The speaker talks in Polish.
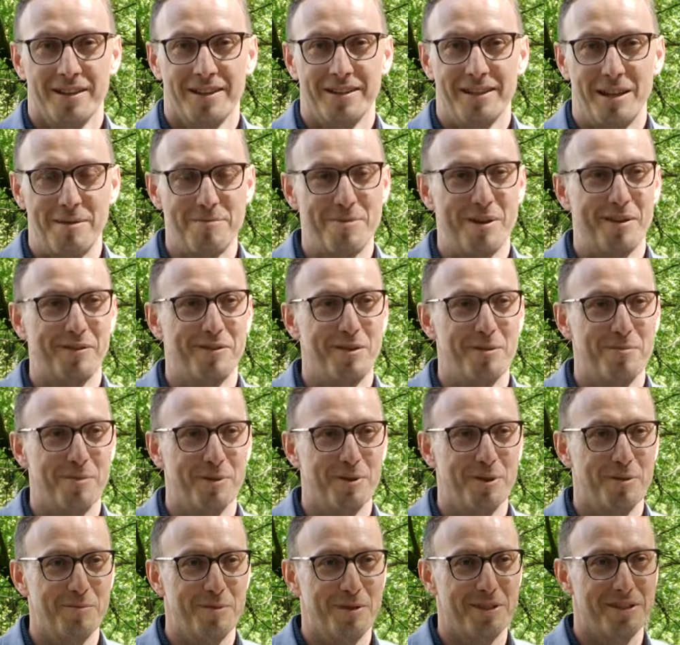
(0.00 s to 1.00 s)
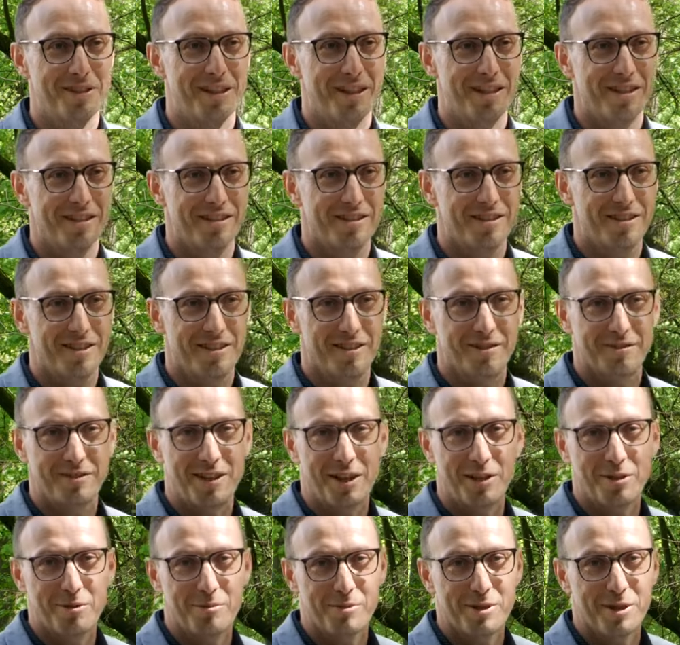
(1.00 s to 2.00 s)
najprawdopodobniej znaleźć w
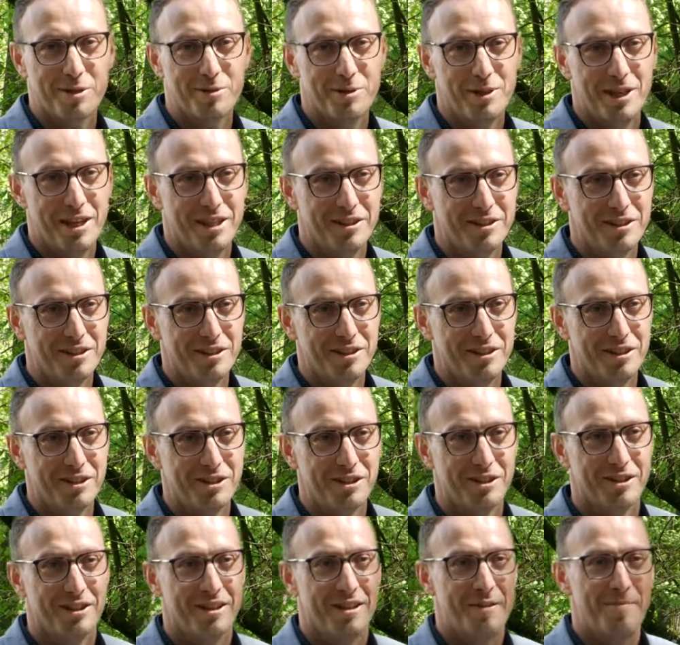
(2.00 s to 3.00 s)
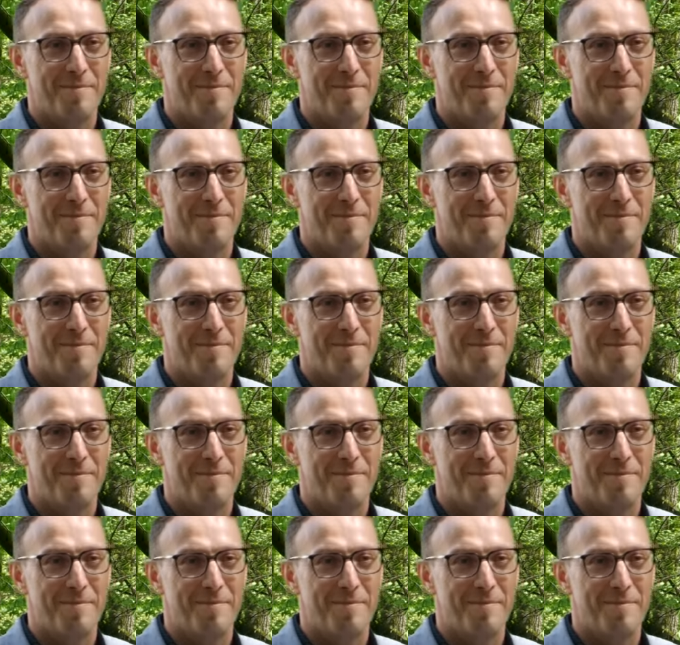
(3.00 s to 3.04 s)
Tarnobrzegu Yeti niż